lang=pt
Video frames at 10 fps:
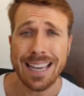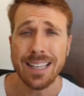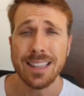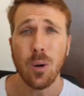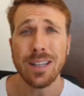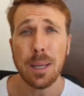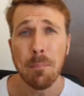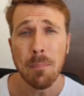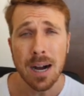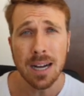então a
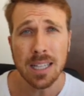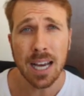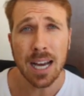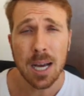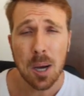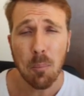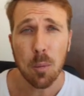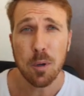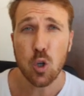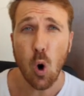demanda
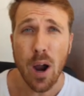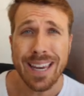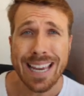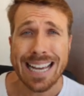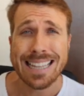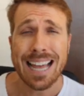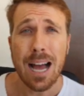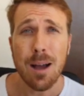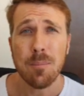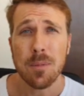por Bitcoin
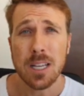está